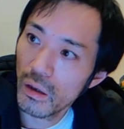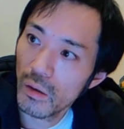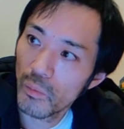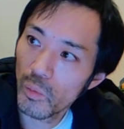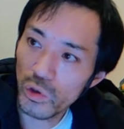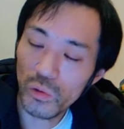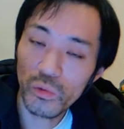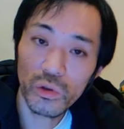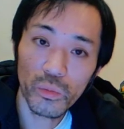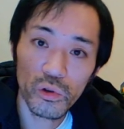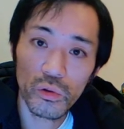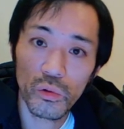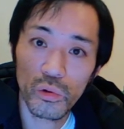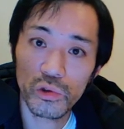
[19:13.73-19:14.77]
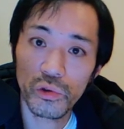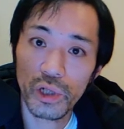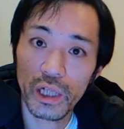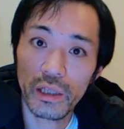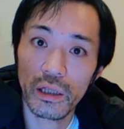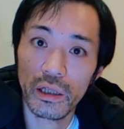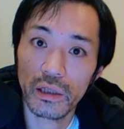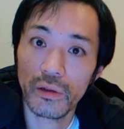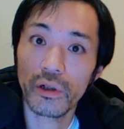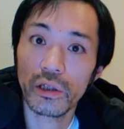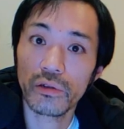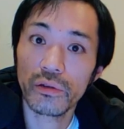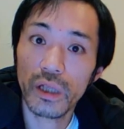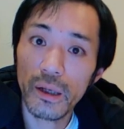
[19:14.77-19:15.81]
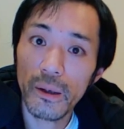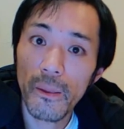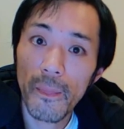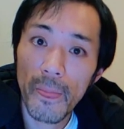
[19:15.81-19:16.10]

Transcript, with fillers: もともと僕ゴーストライターだったわけですよね